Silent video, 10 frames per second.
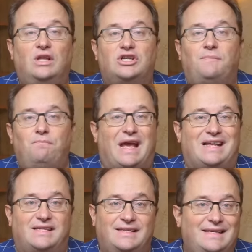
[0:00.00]
даже
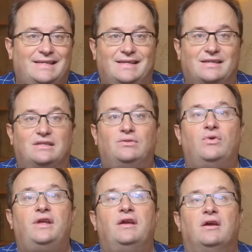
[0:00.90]
5-10
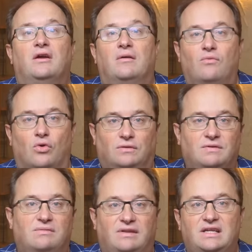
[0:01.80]
историй могут
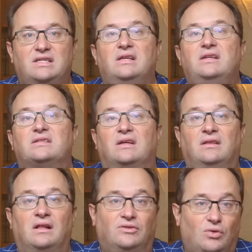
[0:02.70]
вызвать, если не
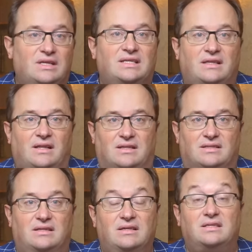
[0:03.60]
скандал, то
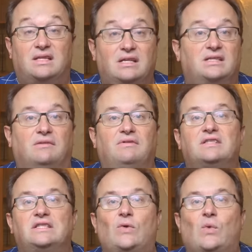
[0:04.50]
резонанс и стать,
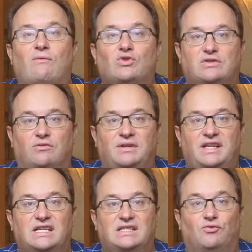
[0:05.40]
соответственно, руководством к
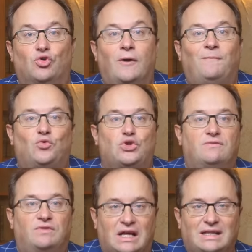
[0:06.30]
действию. То есть
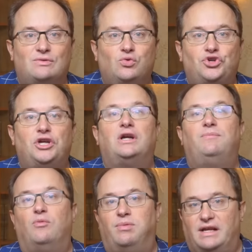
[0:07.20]
в данном случае к
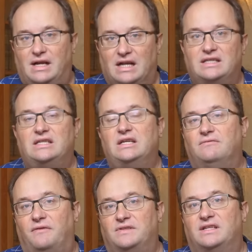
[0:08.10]
публикации
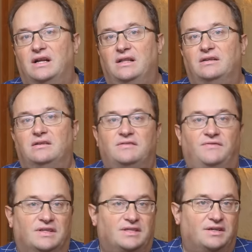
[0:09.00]
в официальных
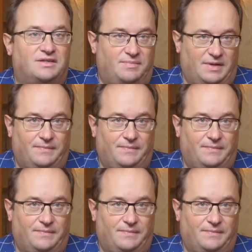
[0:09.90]
финских СМИ.